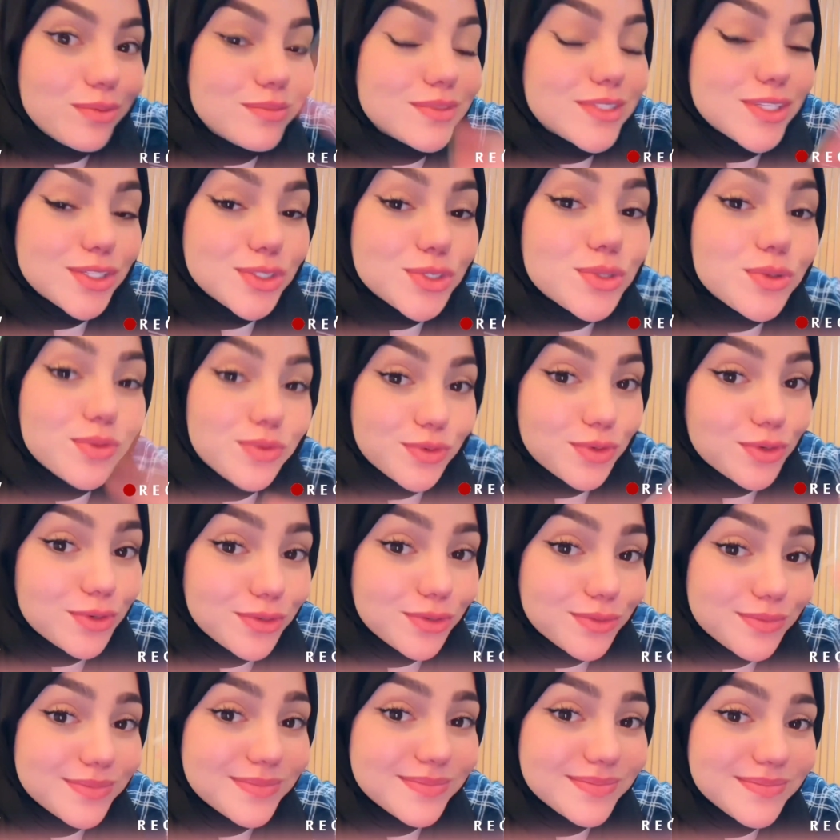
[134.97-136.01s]
تنشوفكم
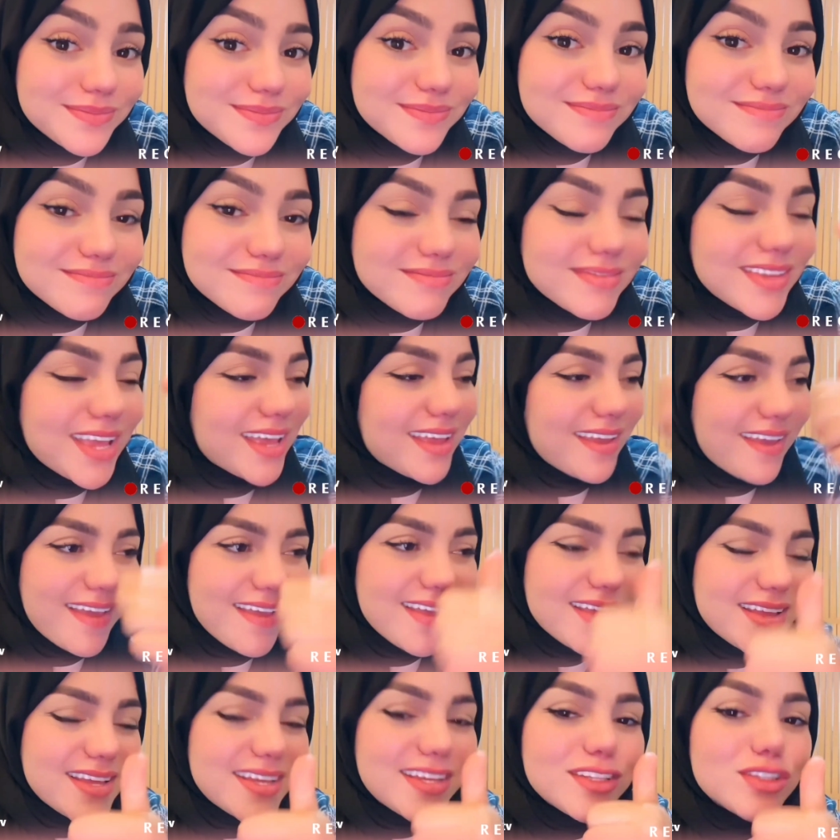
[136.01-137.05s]

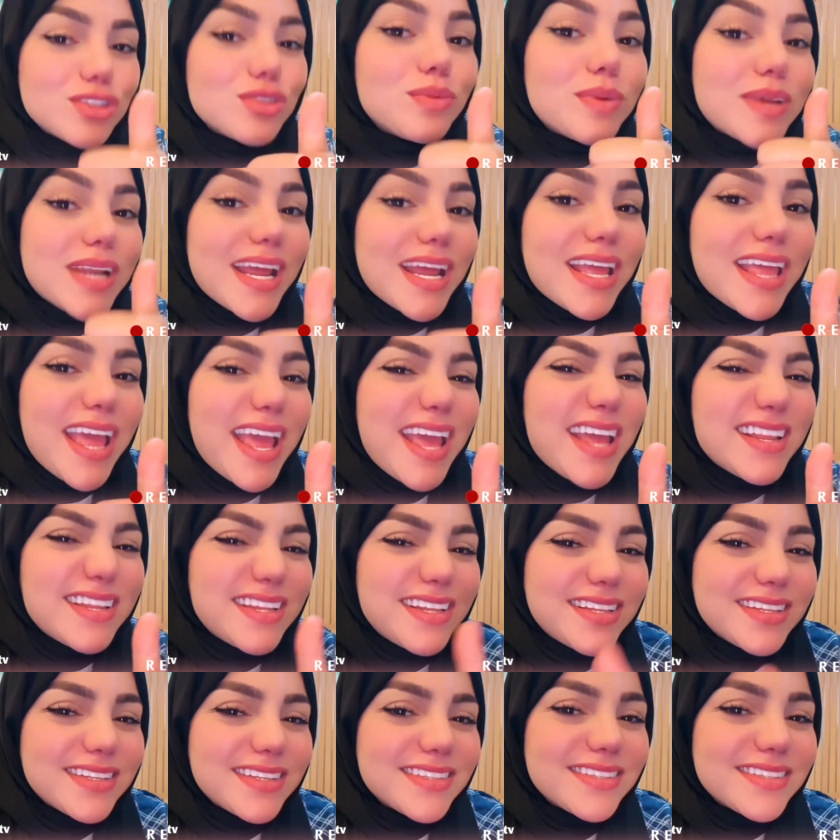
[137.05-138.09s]
ثم راه كاينين